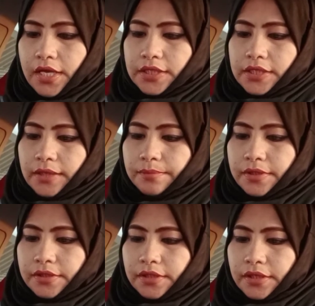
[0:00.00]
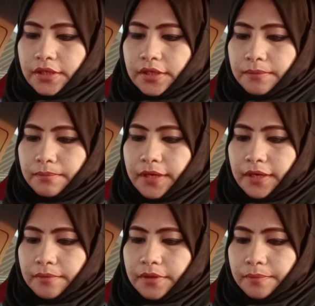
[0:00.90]
sabi niya
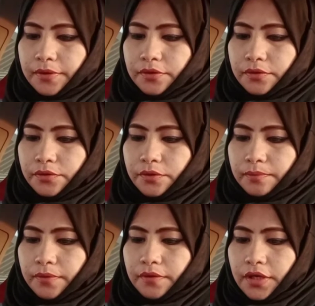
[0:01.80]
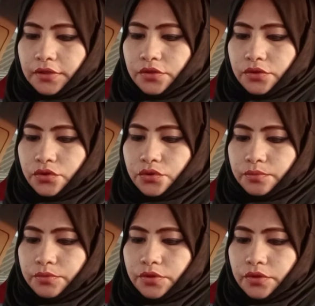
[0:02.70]
ma'am napanood ko po ang
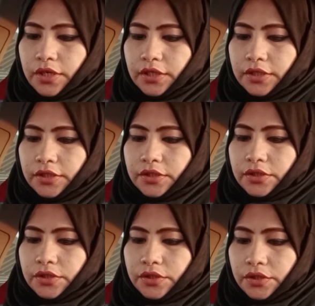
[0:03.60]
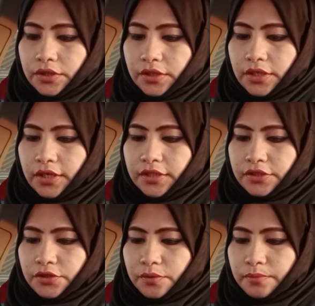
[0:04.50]
youtube nyo galing
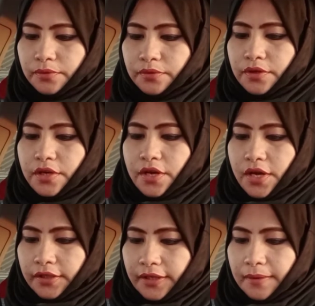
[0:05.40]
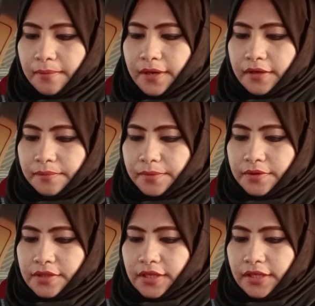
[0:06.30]
galing nyo po naman
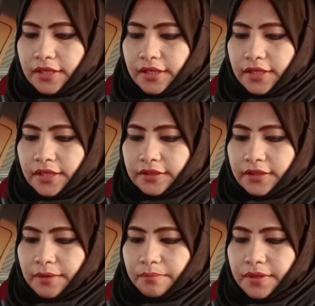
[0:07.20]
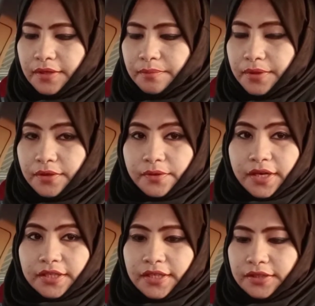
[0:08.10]
po sana lahat ng Pilipino
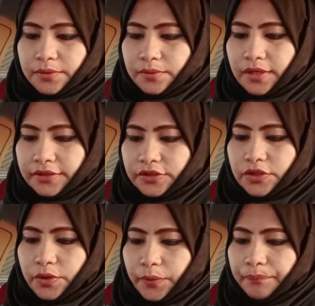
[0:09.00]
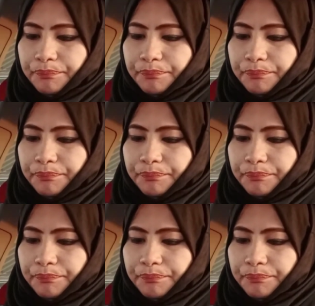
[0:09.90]
ay katulad nyo